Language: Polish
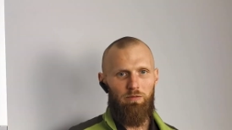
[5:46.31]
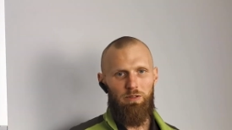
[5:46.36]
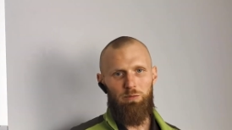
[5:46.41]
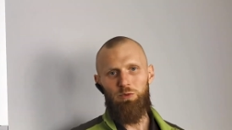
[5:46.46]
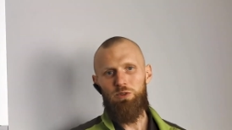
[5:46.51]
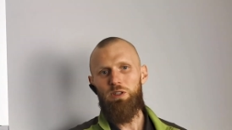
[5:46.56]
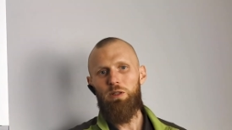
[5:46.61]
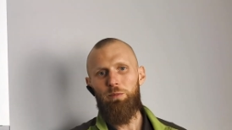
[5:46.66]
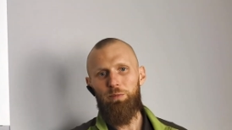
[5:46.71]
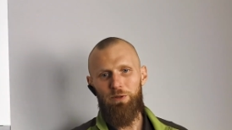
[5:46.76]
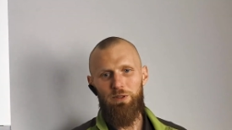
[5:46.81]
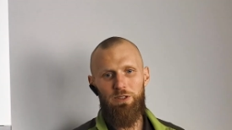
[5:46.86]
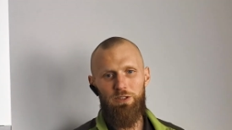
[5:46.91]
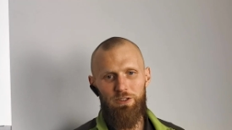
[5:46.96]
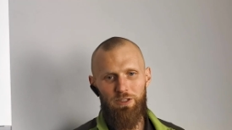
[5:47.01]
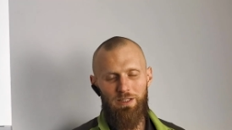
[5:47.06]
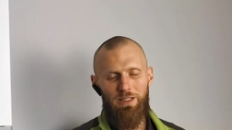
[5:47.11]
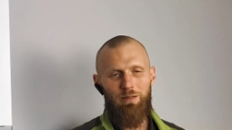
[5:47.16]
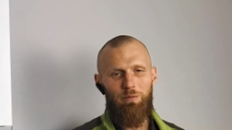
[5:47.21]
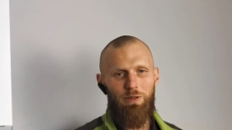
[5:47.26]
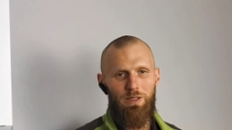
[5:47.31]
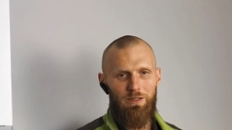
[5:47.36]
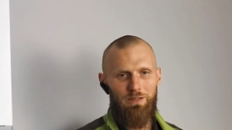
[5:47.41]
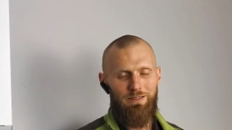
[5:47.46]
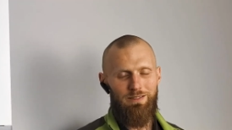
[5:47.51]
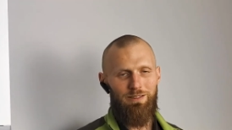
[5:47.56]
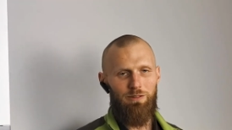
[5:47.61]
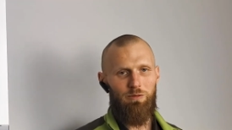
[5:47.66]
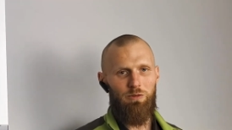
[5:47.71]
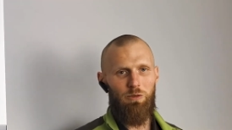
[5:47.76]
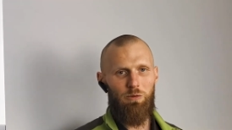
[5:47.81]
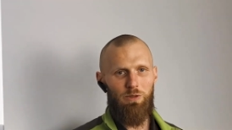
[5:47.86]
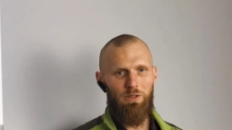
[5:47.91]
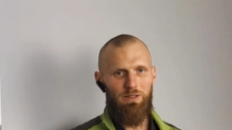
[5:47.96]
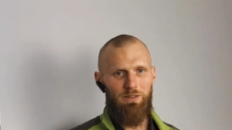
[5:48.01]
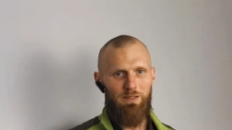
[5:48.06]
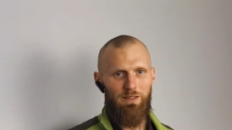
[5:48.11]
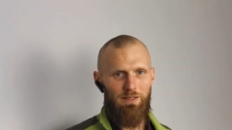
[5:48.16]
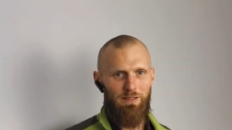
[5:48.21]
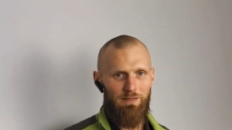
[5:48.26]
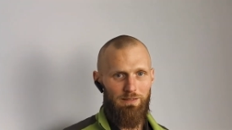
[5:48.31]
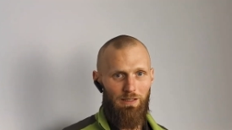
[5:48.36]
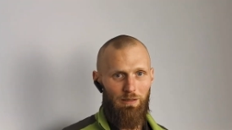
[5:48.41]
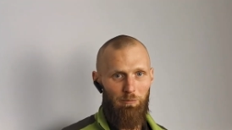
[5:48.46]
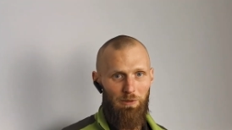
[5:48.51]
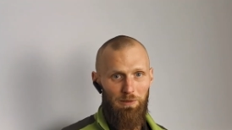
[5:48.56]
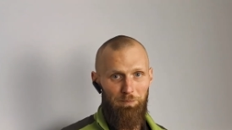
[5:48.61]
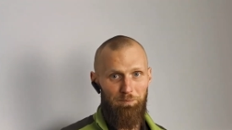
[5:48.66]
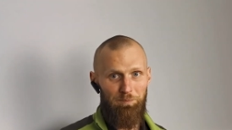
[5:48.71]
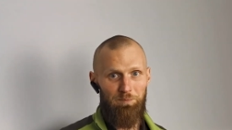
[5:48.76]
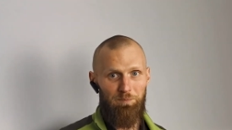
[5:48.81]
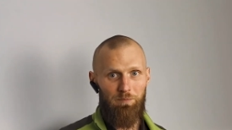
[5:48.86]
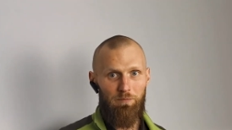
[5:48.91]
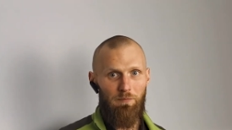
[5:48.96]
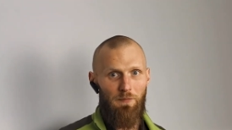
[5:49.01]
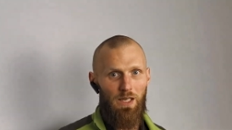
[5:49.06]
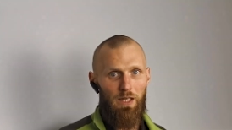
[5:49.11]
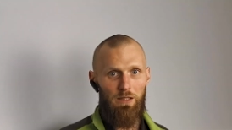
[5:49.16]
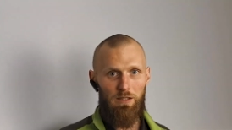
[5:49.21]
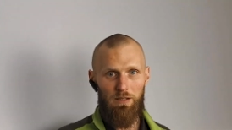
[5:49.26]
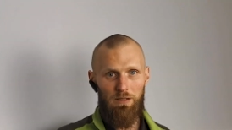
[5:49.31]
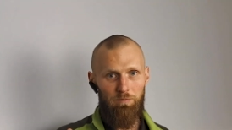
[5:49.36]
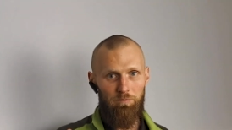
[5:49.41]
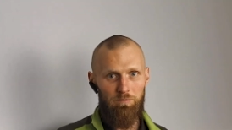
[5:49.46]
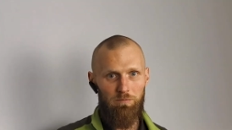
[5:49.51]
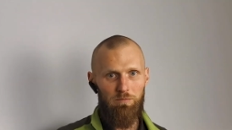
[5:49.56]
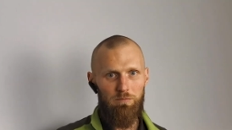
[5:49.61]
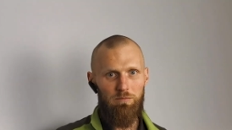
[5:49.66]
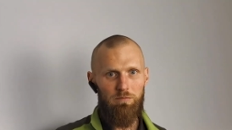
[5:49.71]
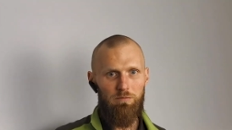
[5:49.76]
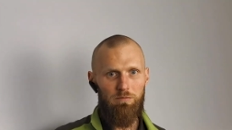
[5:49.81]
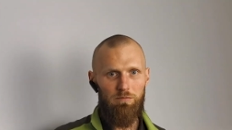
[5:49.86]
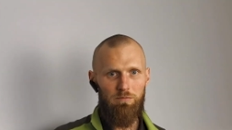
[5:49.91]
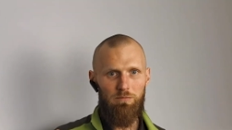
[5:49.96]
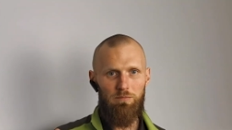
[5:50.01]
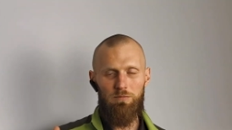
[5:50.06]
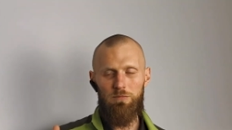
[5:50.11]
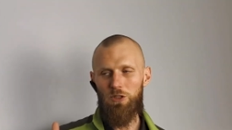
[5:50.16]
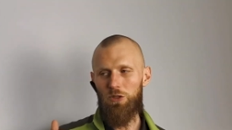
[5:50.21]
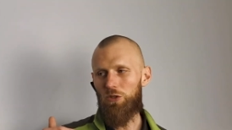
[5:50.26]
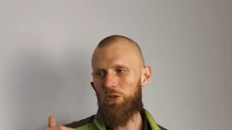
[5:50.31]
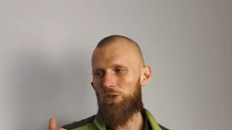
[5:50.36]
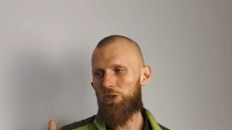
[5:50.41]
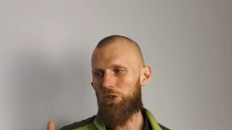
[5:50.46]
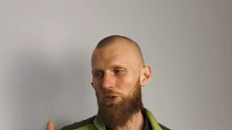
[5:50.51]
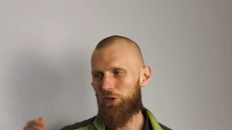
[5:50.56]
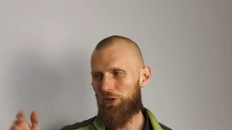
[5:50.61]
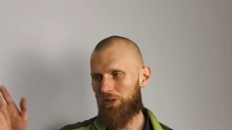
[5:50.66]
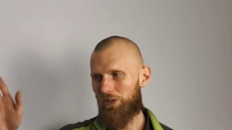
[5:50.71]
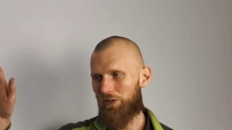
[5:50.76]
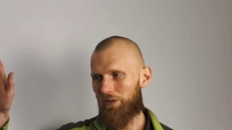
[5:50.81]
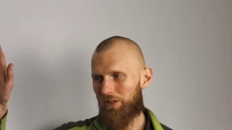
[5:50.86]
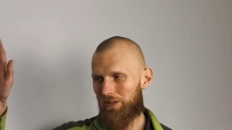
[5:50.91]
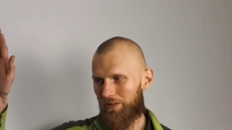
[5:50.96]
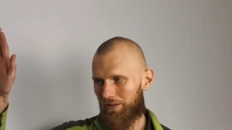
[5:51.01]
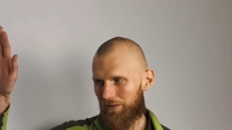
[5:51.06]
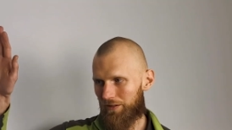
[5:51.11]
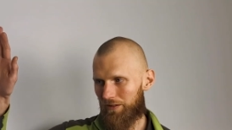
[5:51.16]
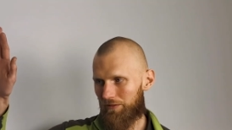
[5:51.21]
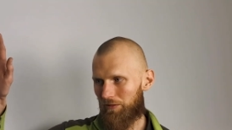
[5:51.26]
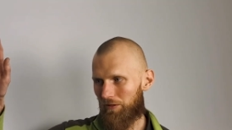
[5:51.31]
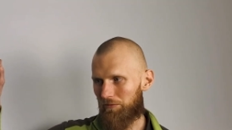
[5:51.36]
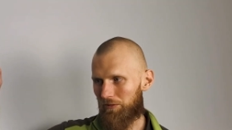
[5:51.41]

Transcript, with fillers: Więc można by powiedzieć, że gabaryty są dokładnie takie same, ale to dotyczy tylko jednostki